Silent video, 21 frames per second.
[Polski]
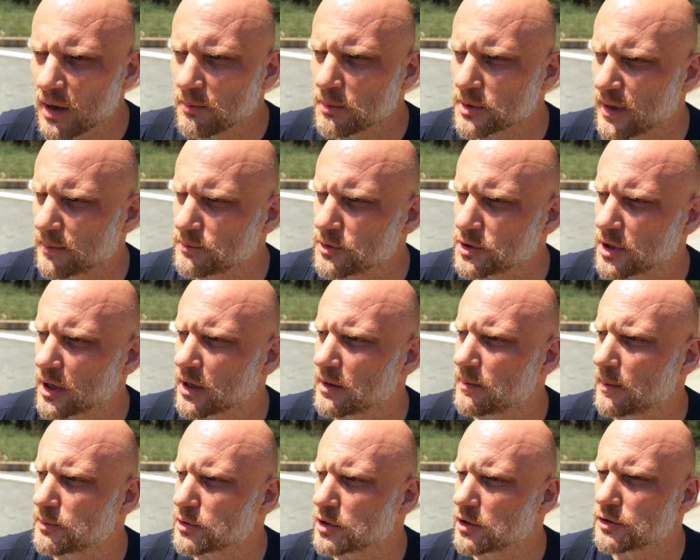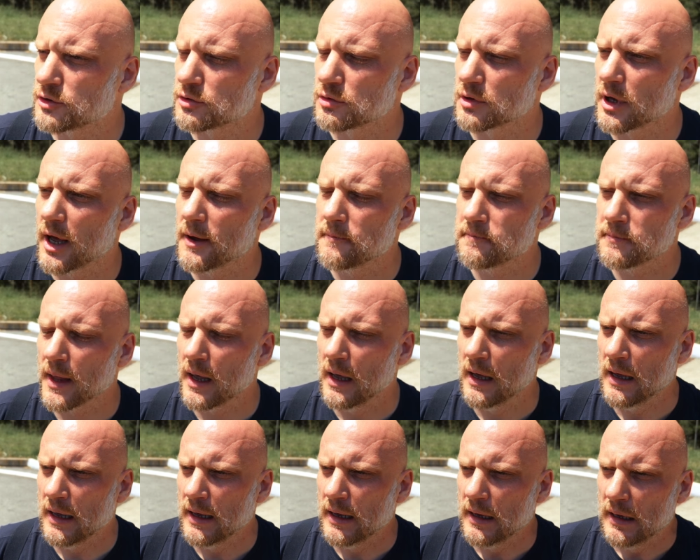bo tam dzisiaj chyba przenocuję.
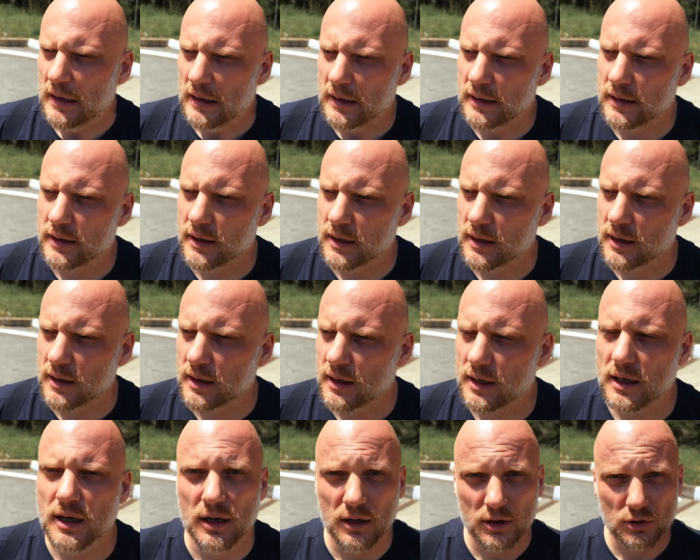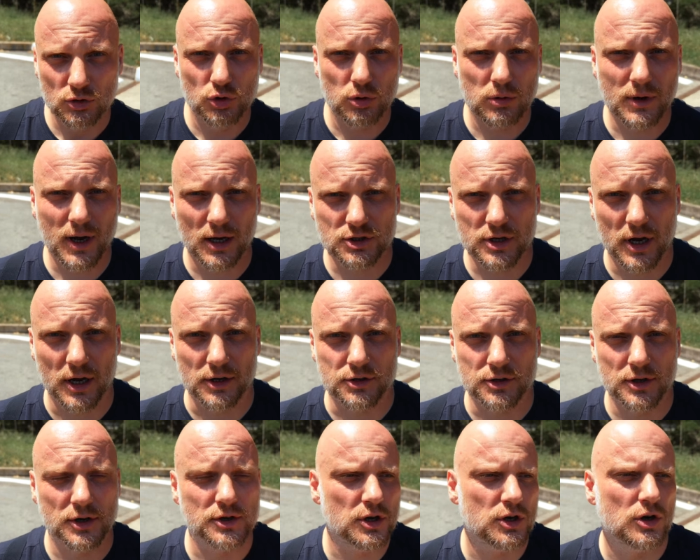Yy, druga
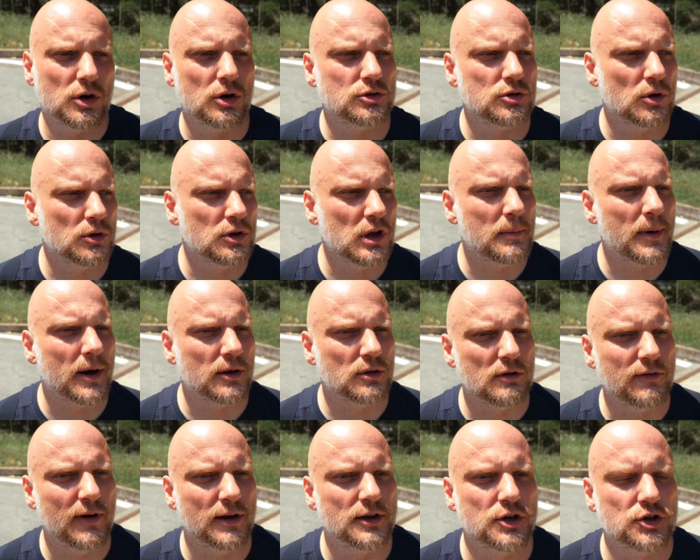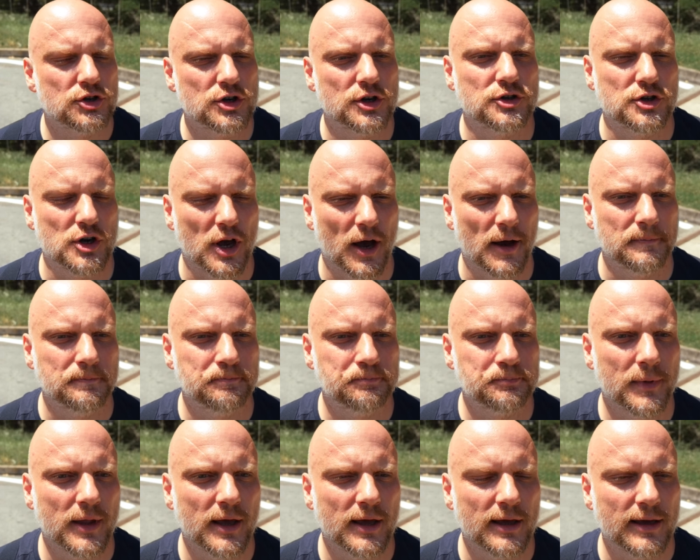rzecz, jeżeli chodzi o niemarnowanie życia.
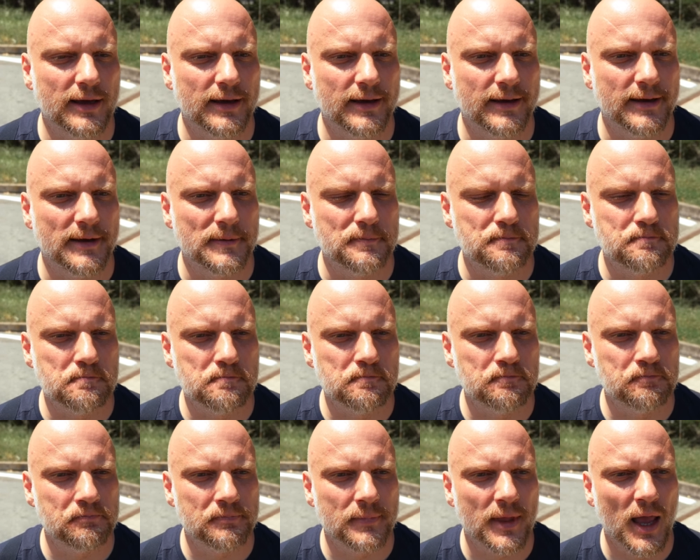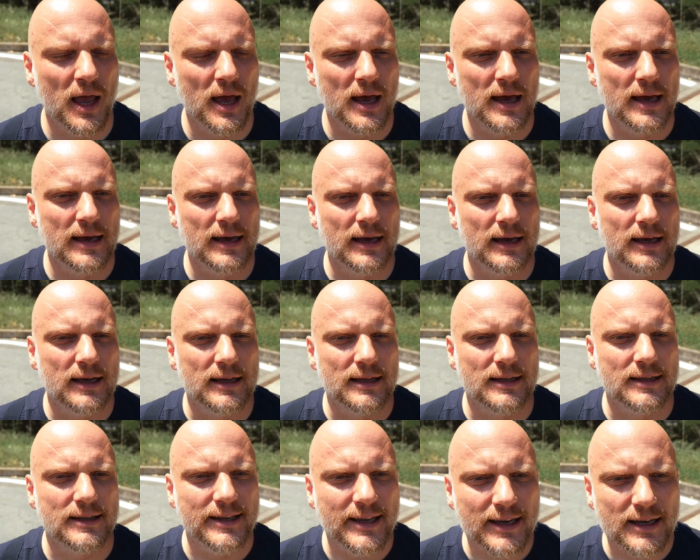Yy,
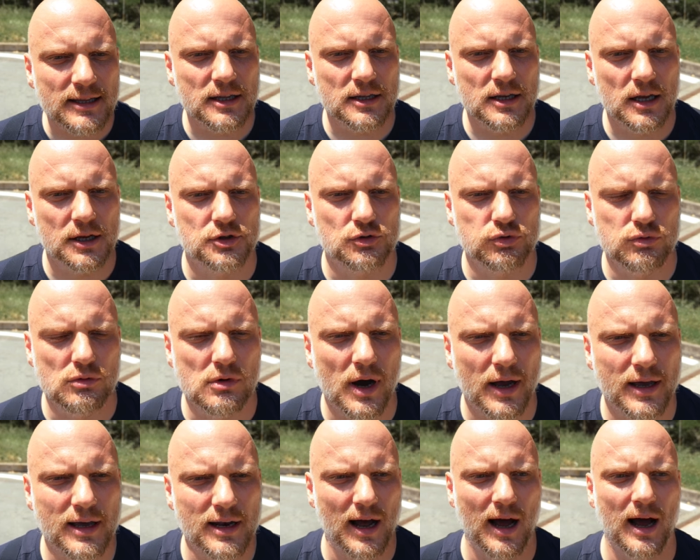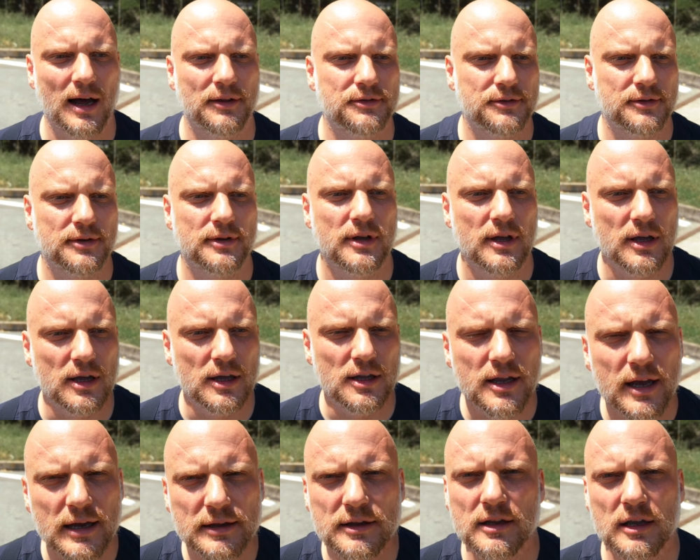Nigdy nie słuchaj rad i
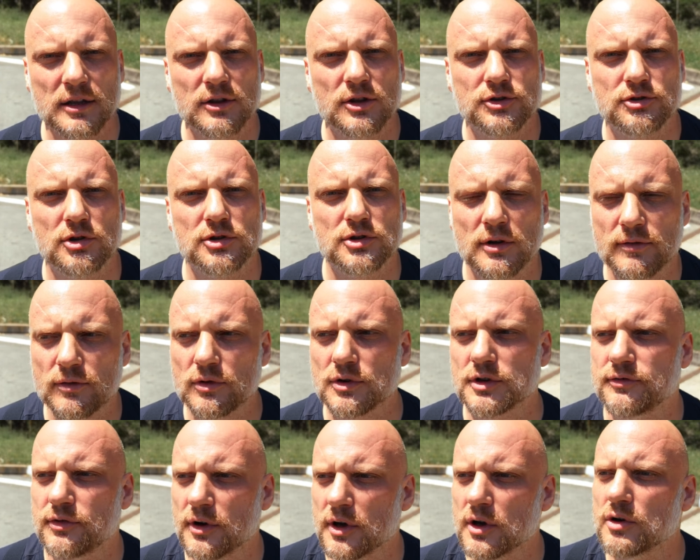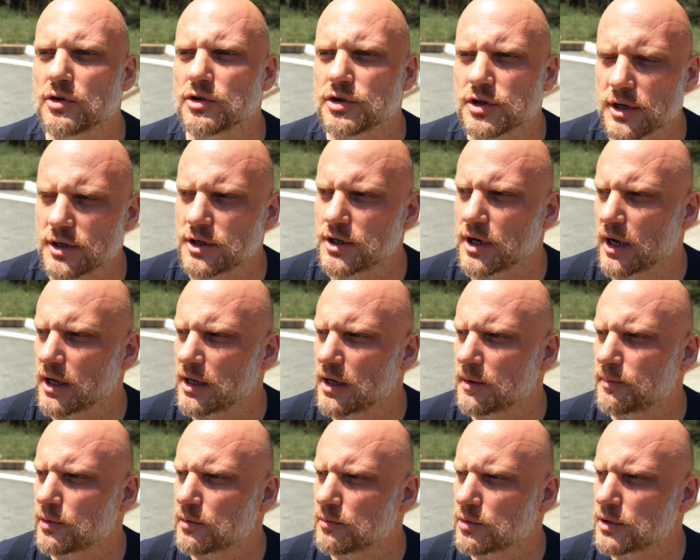nigdy nie dostosowuj swojego życia i
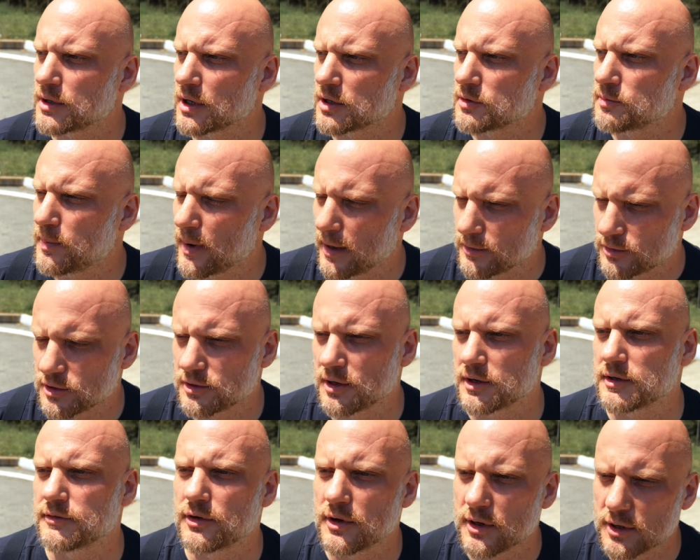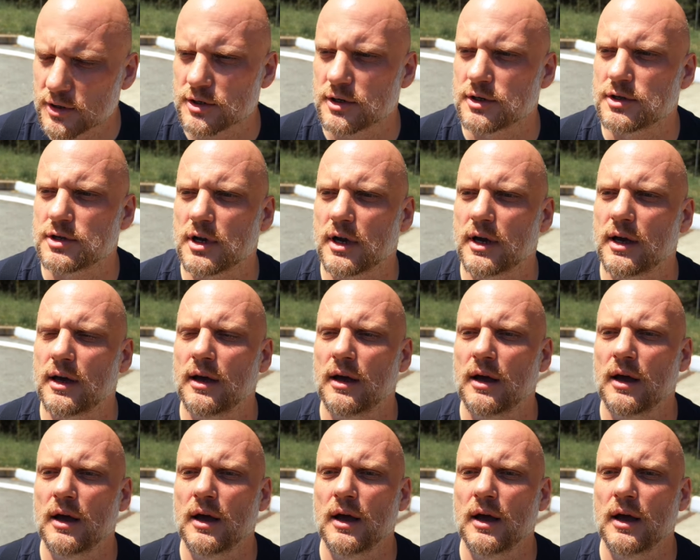nie próbuj też patrzeć na swoje życie